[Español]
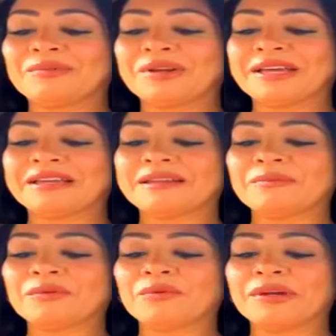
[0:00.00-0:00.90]
porque es que
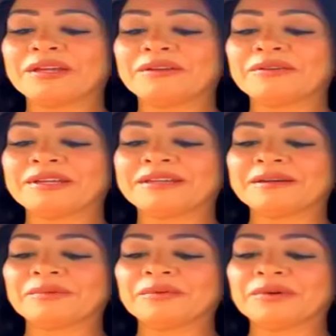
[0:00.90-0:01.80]
está muy bueno,
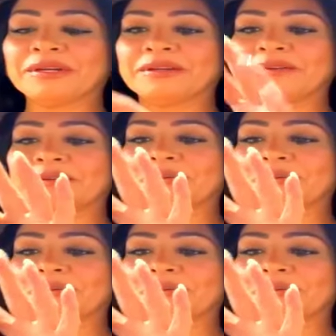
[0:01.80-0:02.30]
está muy bueno.